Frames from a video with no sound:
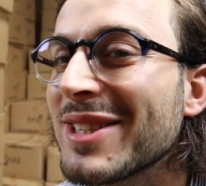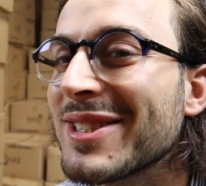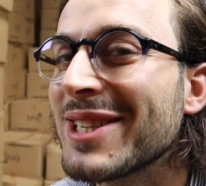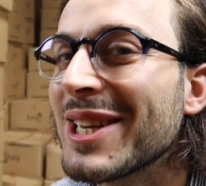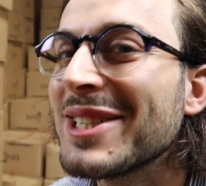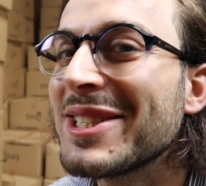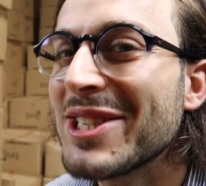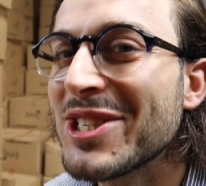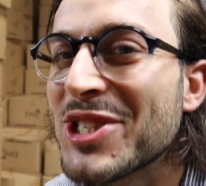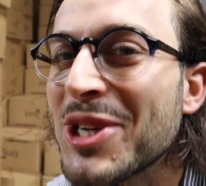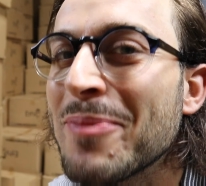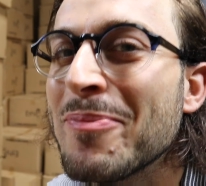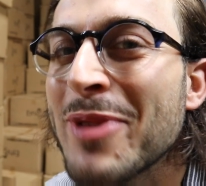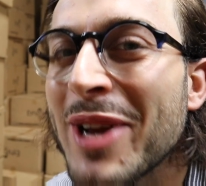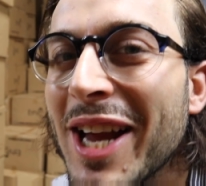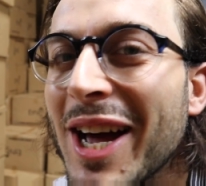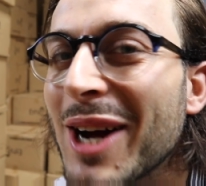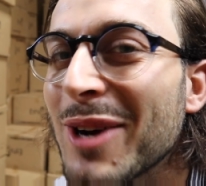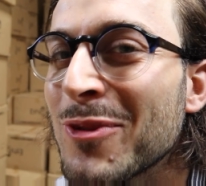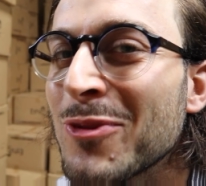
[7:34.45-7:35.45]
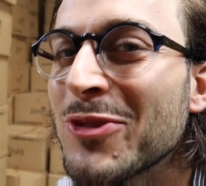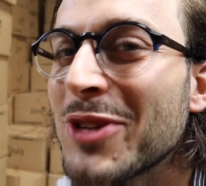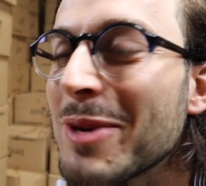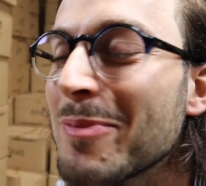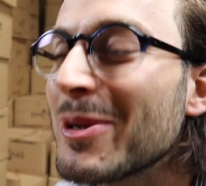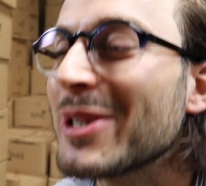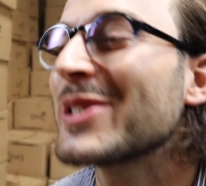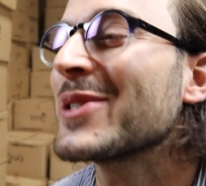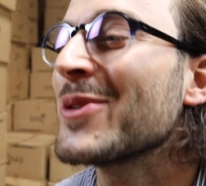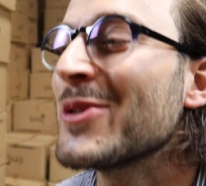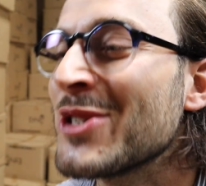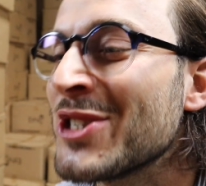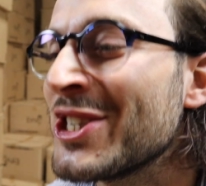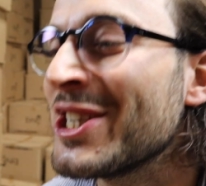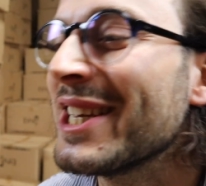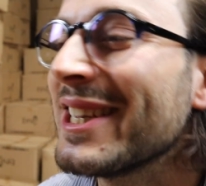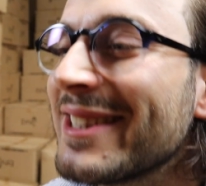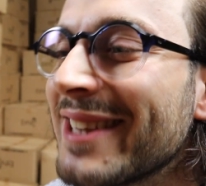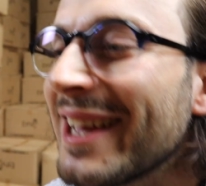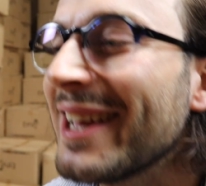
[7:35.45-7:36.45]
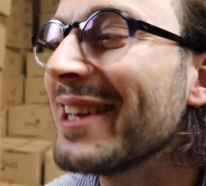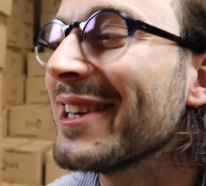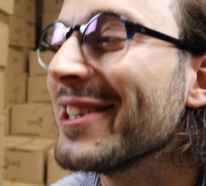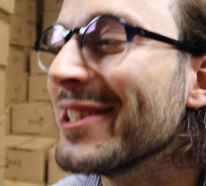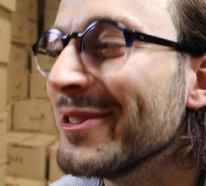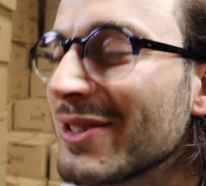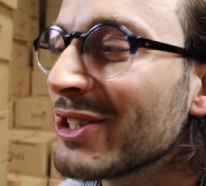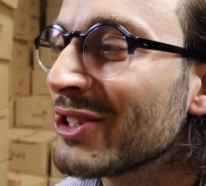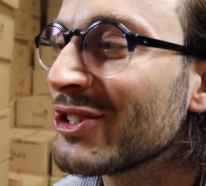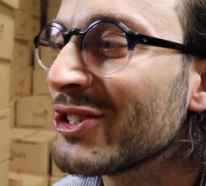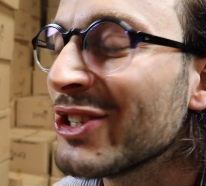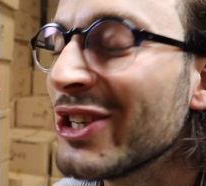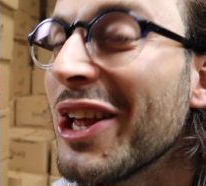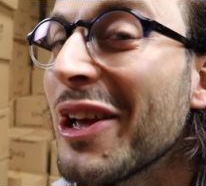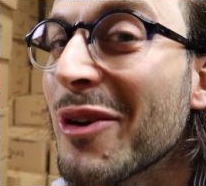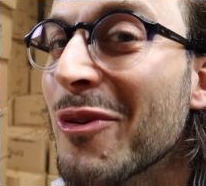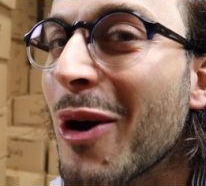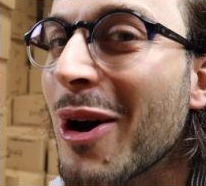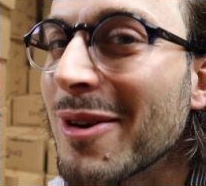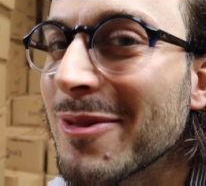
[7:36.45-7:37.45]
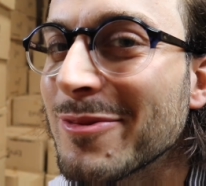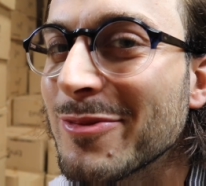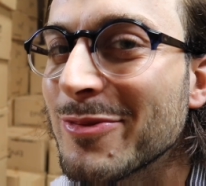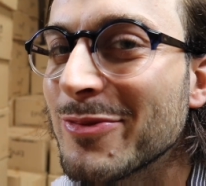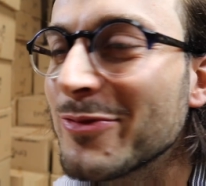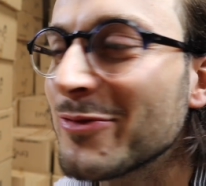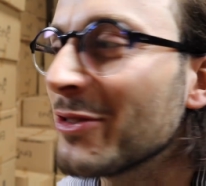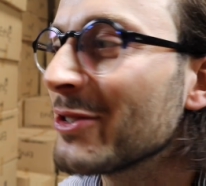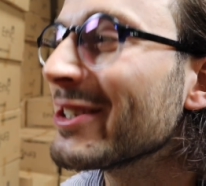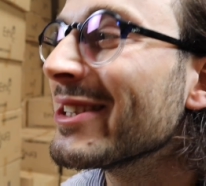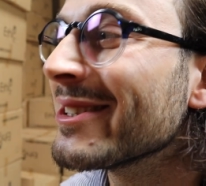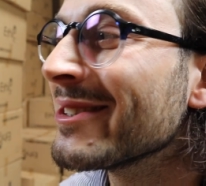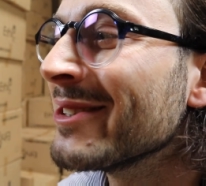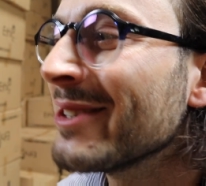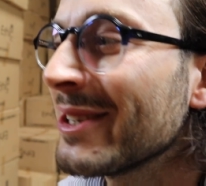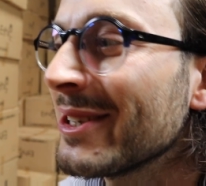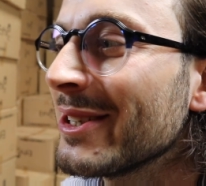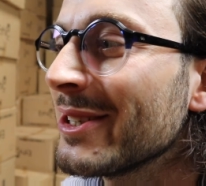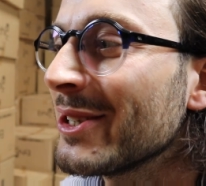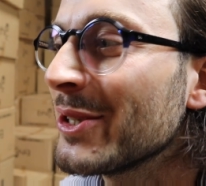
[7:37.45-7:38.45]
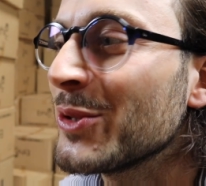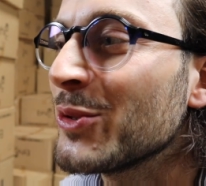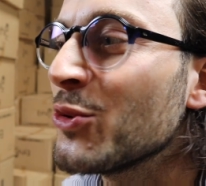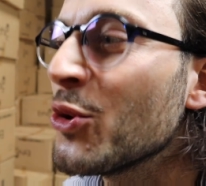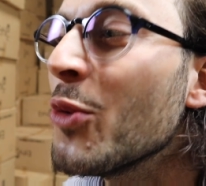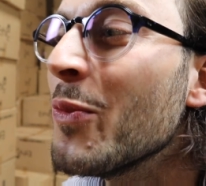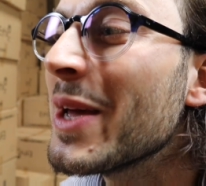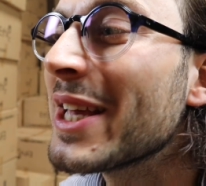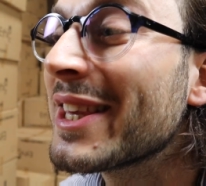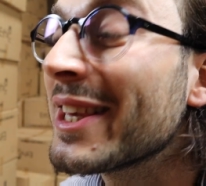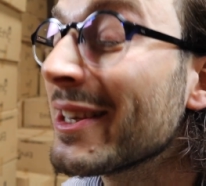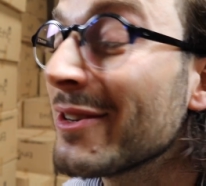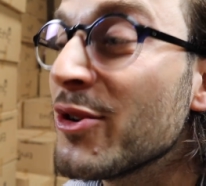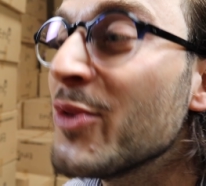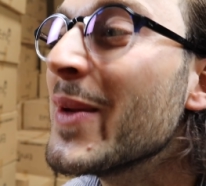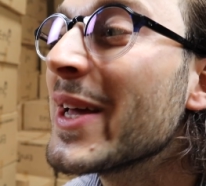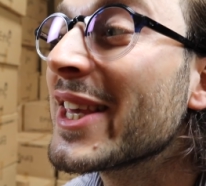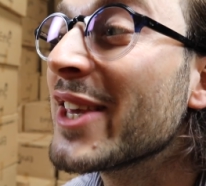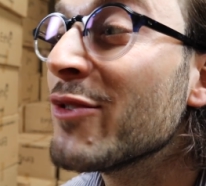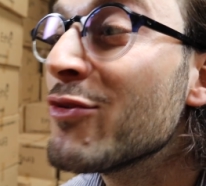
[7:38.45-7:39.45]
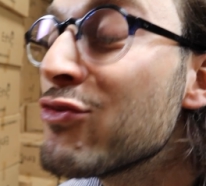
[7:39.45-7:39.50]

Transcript: Celle-ci, j'aime bien la raconter parce que j'y étais et c'est stylé, quoi le mec est, le mec est